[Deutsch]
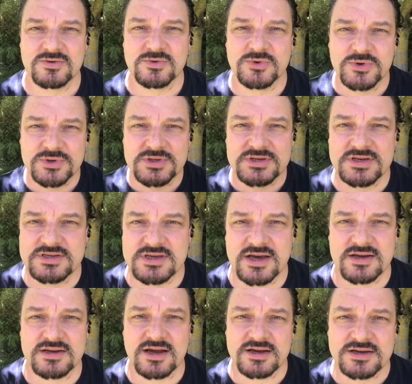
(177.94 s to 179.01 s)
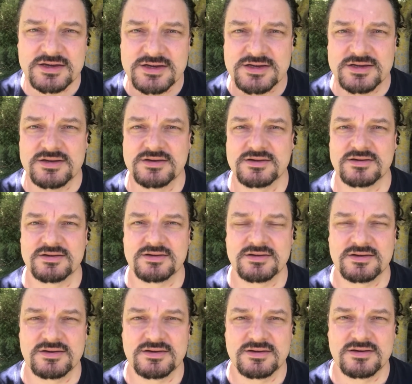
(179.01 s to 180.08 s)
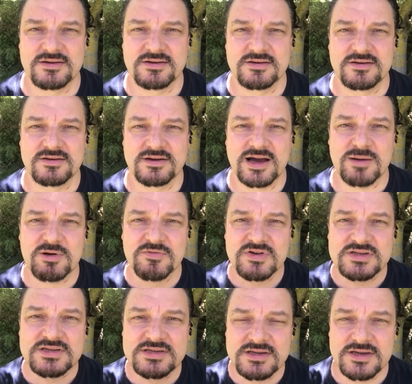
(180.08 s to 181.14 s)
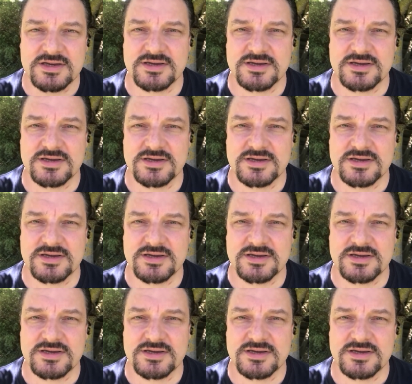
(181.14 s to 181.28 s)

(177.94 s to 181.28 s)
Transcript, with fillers: Du könntest jetzt sagen, ja, ich. Aber was ist